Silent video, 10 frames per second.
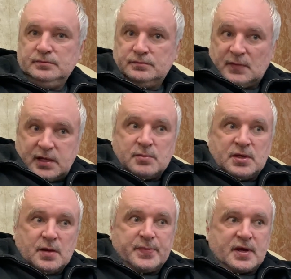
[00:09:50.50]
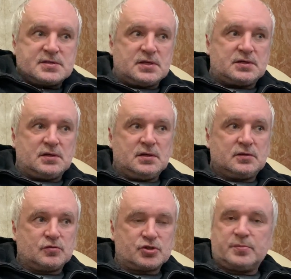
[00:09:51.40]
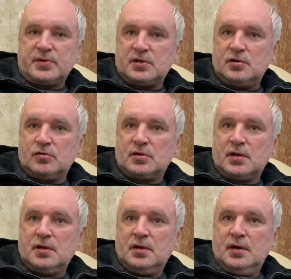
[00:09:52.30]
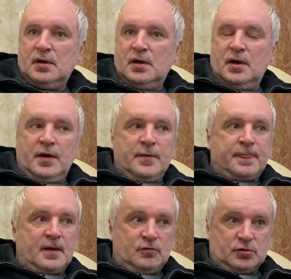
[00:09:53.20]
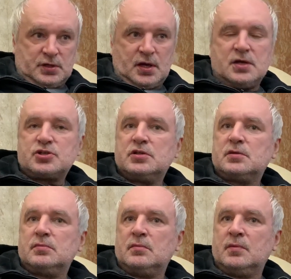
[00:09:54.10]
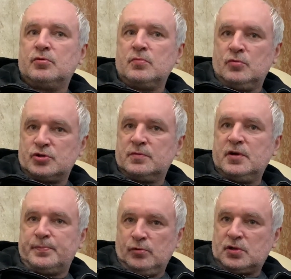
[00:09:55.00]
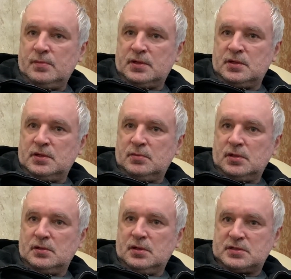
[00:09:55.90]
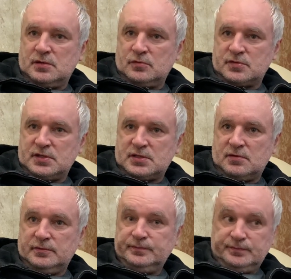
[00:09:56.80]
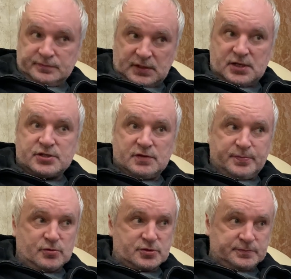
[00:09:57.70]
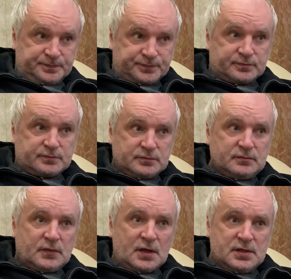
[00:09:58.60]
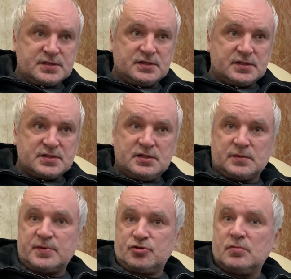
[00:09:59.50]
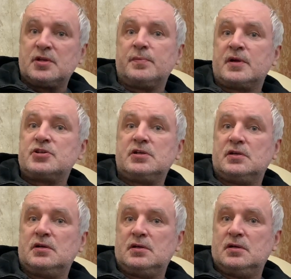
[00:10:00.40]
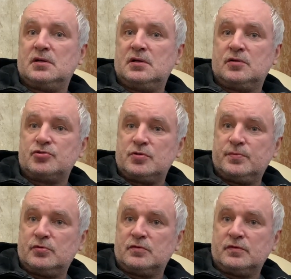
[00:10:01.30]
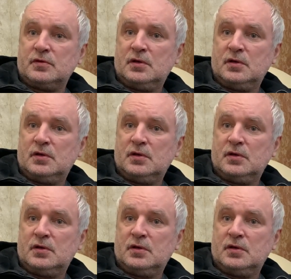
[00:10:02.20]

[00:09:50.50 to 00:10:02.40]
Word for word: Для меня показатель тоже определенный. Вот, и, конечно, это мы будем, можем говорить, пол команды не было основного состава. Дальше вопрос. Если это «Зенит», причем они прошли Лигу чемпионов –